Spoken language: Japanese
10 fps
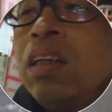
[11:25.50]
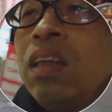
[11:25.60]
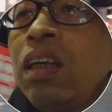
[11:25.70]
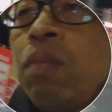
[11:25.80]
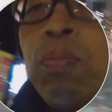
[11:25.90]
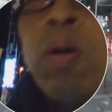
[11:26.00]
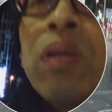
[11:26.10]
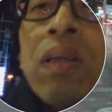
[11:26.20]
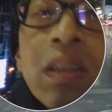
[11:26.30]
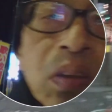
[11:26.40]
一方では
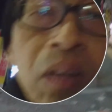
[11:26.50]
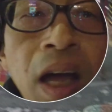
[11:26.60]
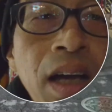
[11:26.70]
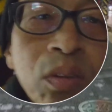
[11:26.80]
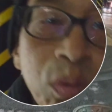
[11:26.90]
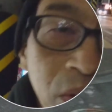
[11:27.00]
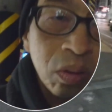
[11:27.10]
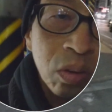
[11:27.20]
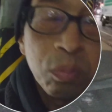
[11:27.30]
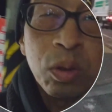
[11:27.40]
だと科学というの
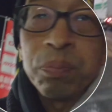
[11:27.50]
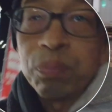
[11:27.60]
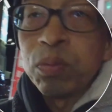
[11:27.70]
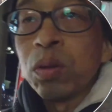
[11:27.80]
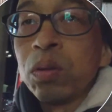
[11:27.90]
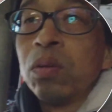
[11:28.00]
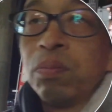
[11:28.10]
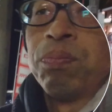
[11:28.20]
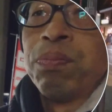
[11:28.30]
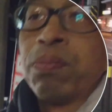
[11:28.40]
もその
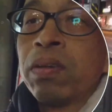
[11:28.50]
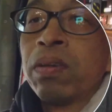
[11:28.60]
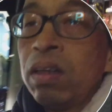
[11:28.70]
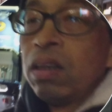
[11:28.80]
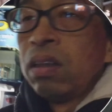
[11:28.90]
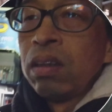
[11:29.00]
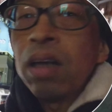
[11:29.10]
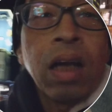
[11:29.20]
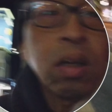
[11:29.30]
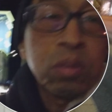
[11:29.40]
科
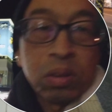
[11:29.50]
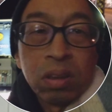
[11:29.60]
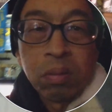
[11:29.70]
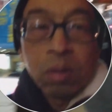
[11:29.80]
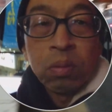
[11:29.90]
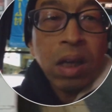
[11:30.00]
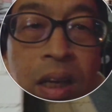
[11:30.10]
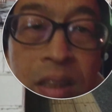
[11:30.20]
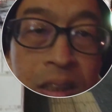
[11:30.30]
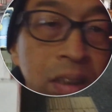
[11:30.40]
学っていうのは基本的
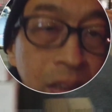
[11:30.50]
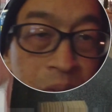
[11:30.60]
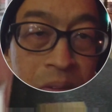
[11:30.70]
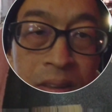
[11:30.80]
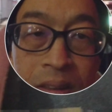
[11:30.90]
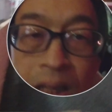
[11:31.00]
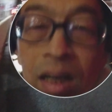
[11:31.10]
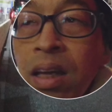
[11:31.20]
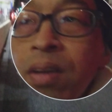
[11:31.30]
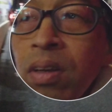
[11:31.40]
に認識論ですから
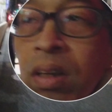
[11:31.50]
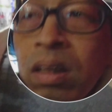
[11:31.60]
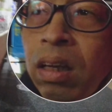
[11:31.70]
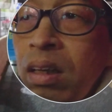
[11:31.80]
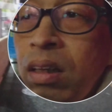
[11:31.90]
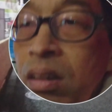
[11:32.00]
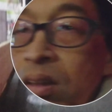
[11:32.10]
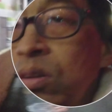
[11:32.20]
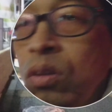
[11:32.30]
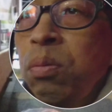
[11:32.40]
ね、えー、
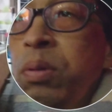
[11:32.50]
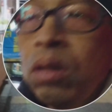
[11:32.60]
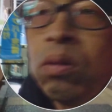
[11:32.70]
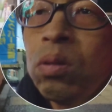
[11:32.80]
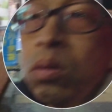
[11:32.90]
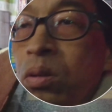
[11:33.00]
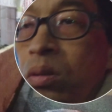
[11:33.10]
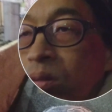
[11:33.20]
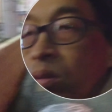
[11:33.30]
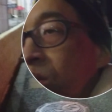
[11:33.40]
その意味で言うと
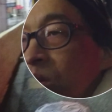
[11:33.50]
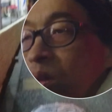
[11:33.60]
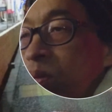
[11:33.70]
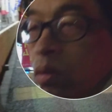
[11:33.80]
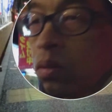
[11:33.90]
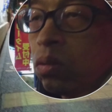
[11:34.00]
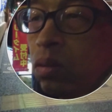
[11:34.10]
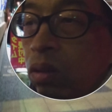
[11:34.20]
それはその